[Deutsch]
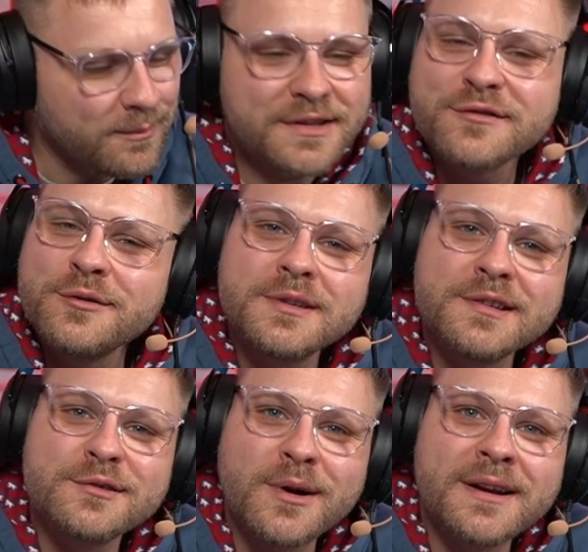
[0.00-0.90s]
Es fühlt sich
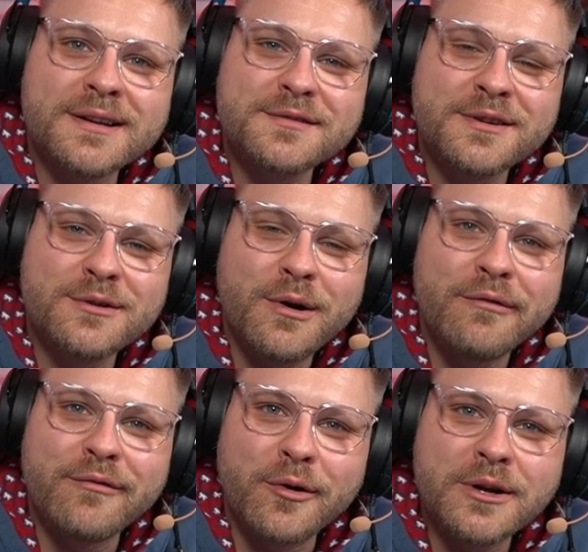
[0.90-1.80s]
so an, als wenn du
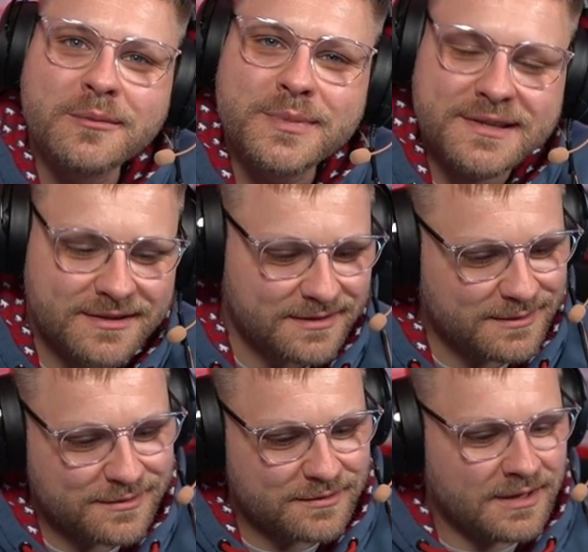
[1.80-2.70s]
auf Wolken bist.
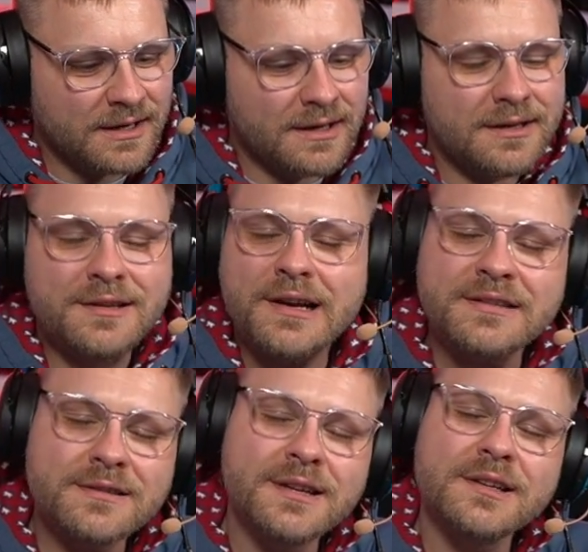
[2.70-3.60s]
Ist, die
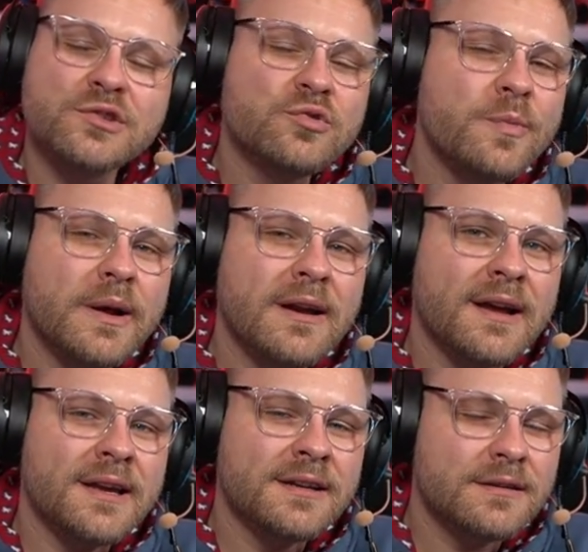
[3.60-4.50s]
Tasten gehen super
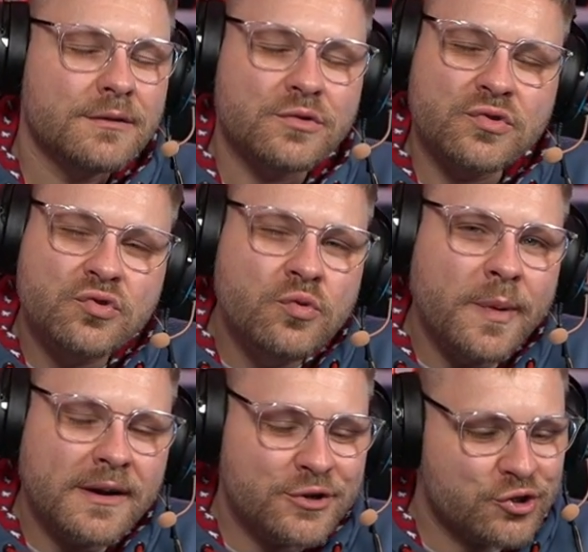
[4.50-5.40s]
leicht, super
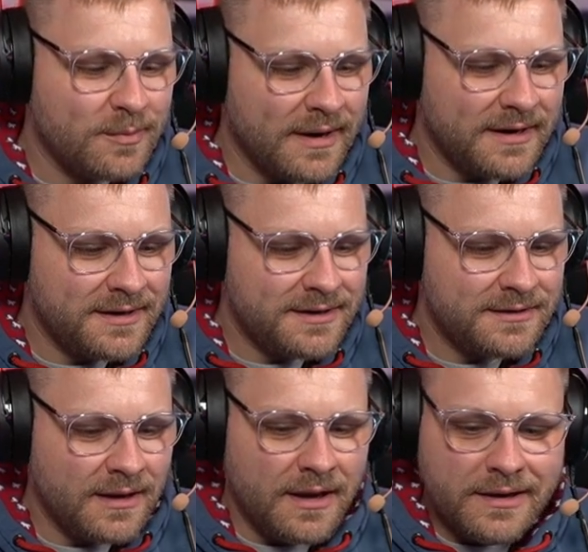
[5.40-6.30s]
geschmeidig.
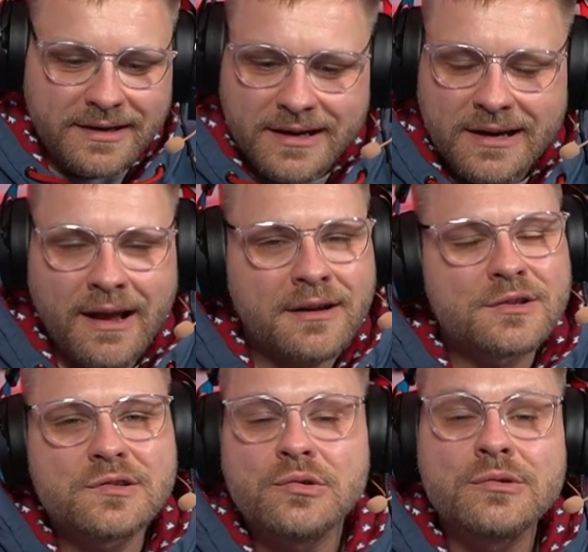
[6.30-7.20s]
Der Klang
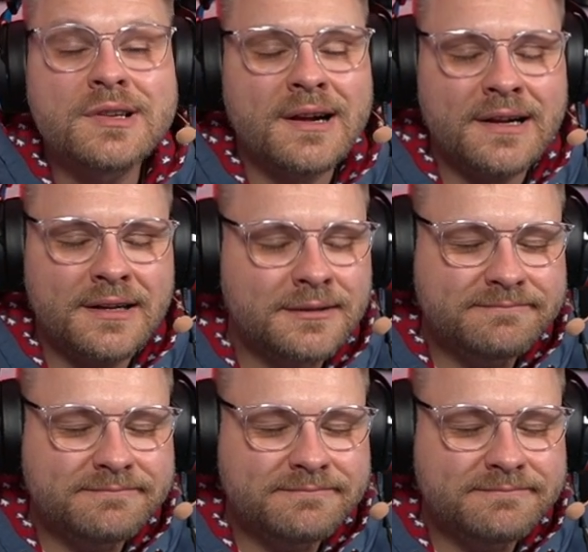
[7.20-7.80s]
ist total